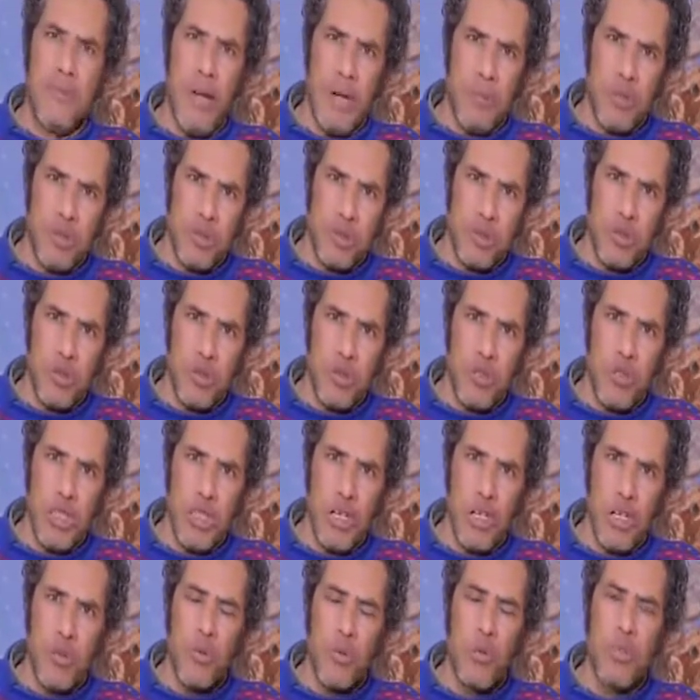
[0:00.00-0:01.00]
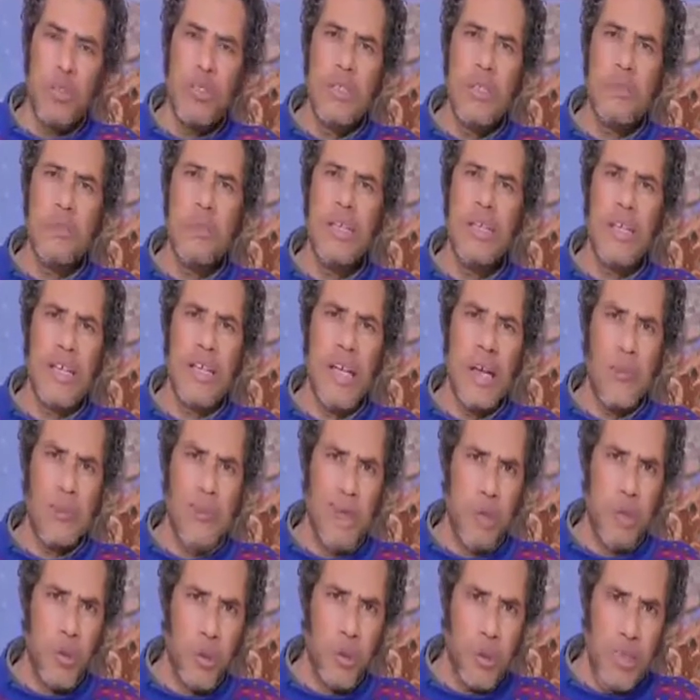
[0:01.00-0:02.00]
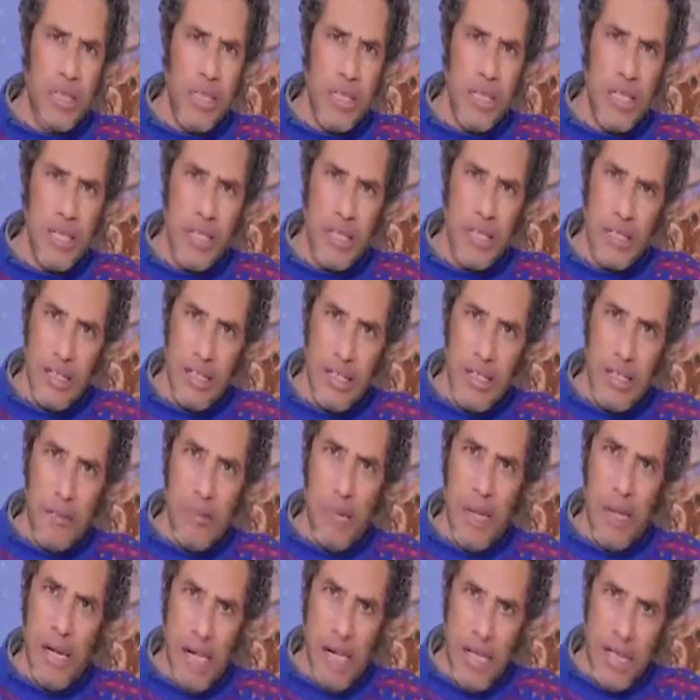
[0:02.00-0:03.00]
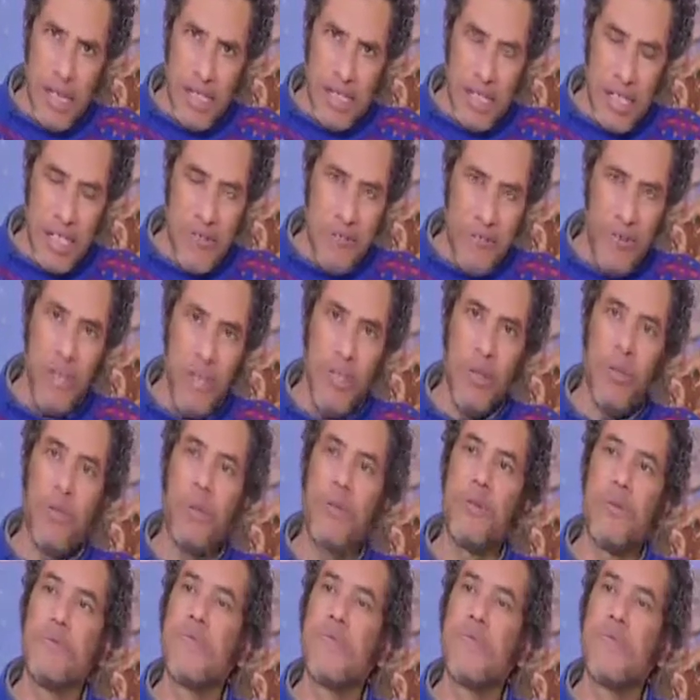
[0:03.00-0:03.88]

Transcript: محمود مختار وكنا بنرجع مبهورين من اللي احنا شايفينه